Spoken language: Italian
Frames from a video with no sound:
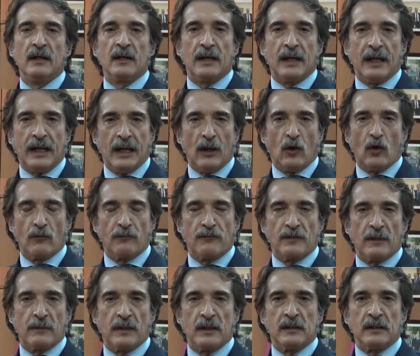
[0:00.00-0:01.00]
e
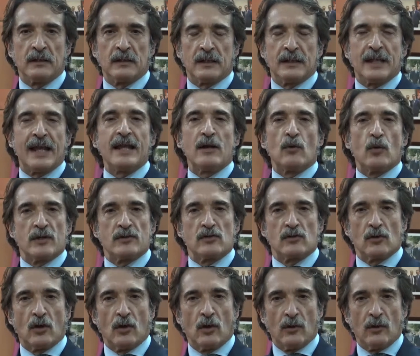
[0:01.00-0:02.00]
ovviamente dei
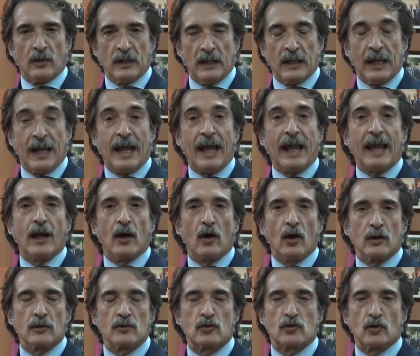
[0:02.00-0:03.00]
questori e
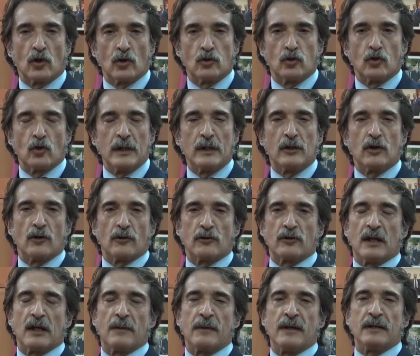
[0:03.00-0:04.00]
sotto il
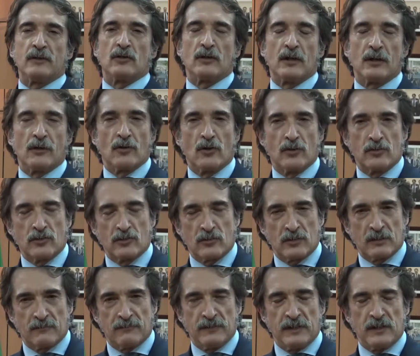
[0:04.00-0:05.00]
coordinamento del nostro
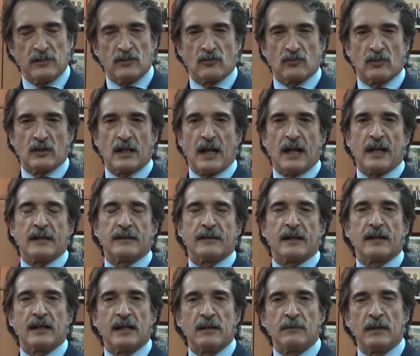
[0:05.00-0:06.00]
servizio centrale
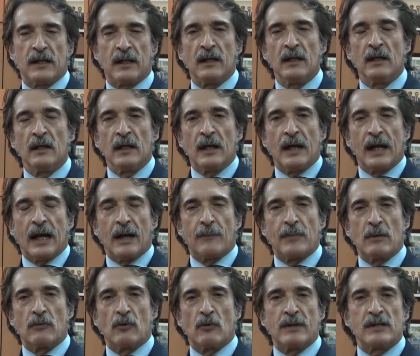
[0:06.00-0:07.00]
anticrimine
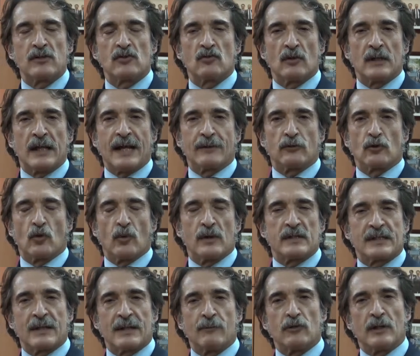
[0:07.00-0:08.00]
abbiamo messo in atto
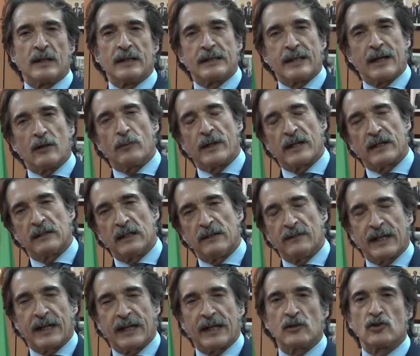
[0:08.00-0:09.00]
questa modalità
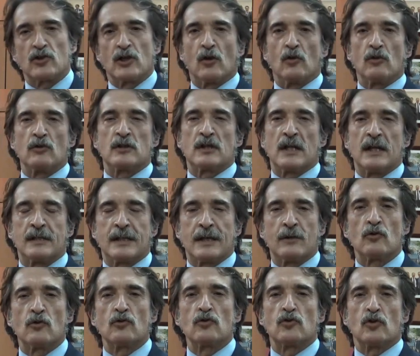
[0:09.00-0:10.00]
operativa che ci consente
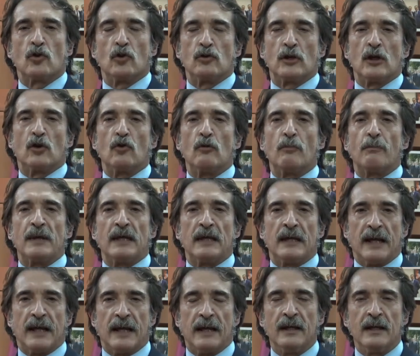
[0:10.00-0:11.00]
non solo di
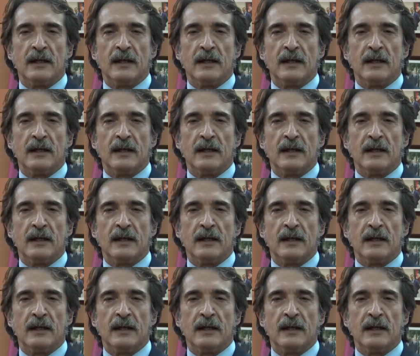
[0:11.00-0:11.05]
colpire